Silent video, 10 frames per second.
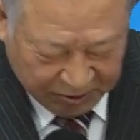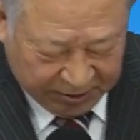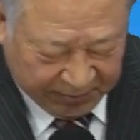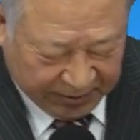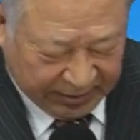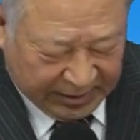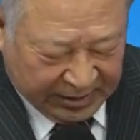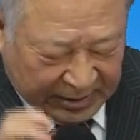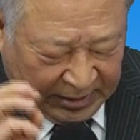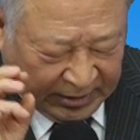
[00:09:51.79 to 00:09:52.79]
보시면
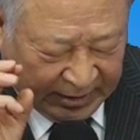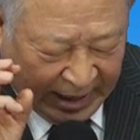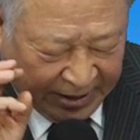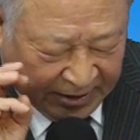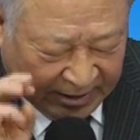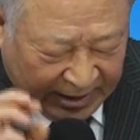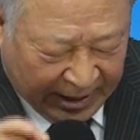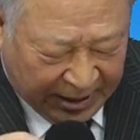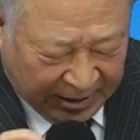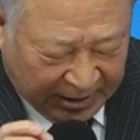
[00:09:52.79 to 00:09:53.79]
날은
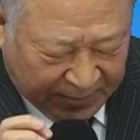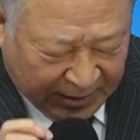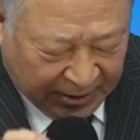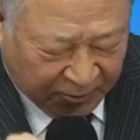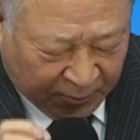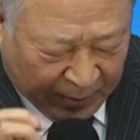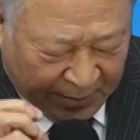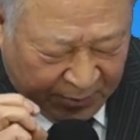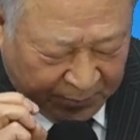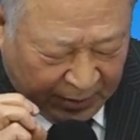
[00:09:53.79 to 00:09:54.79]
날에게 말하고
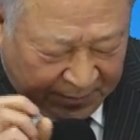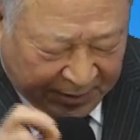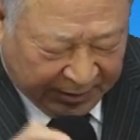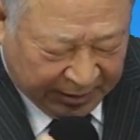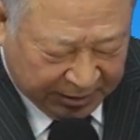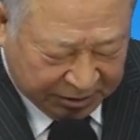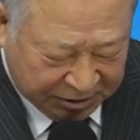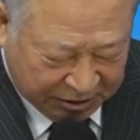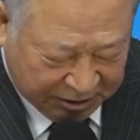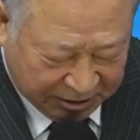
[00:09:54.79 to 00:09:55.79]
밤은 밤에게
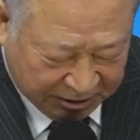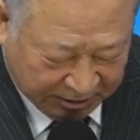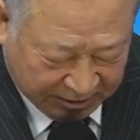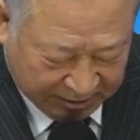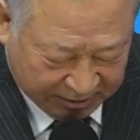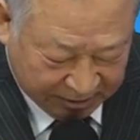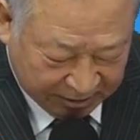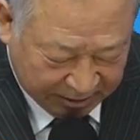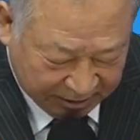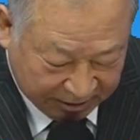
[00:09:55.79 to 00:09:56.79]
지식을
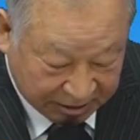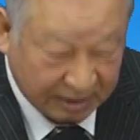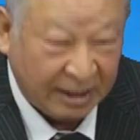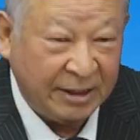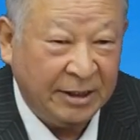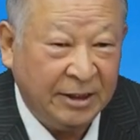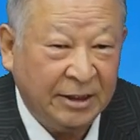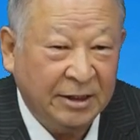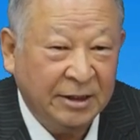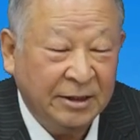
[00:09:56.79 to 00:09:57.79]

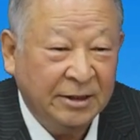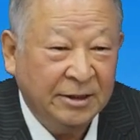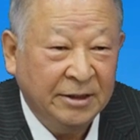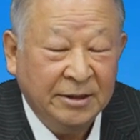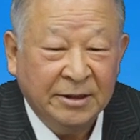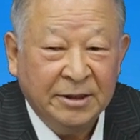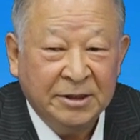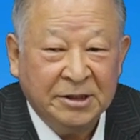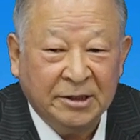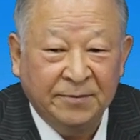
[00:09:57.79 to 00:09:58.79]
전하니
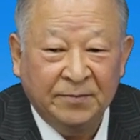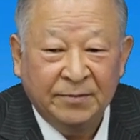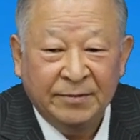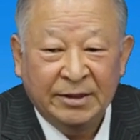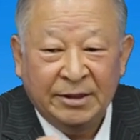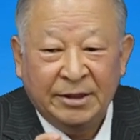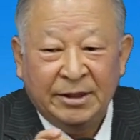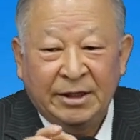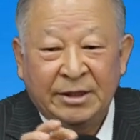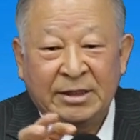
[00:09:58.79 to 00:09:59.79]
지금
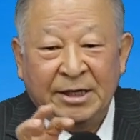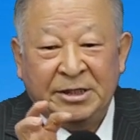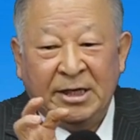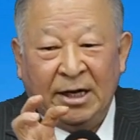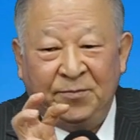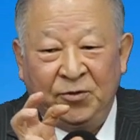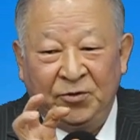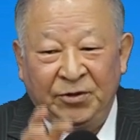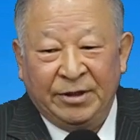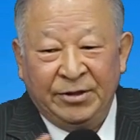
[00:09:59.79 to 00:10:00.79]
자, 제가
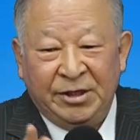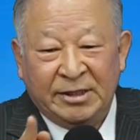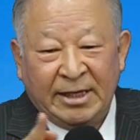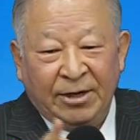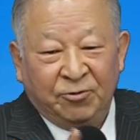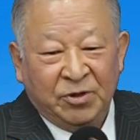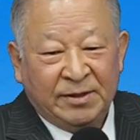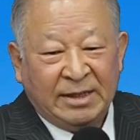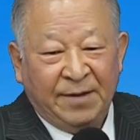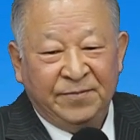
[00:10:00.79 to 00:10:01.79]
풀고 있는 이사의
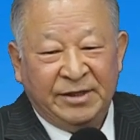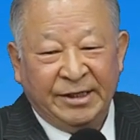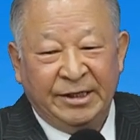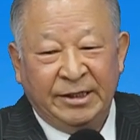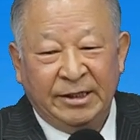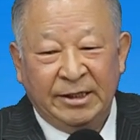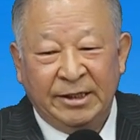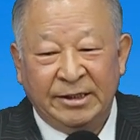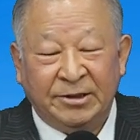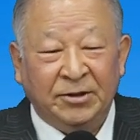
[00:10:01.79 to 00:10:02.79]
53장이
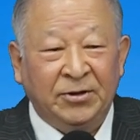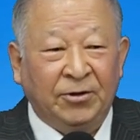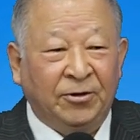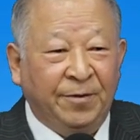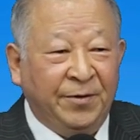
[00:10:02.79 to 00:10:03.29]
끝나고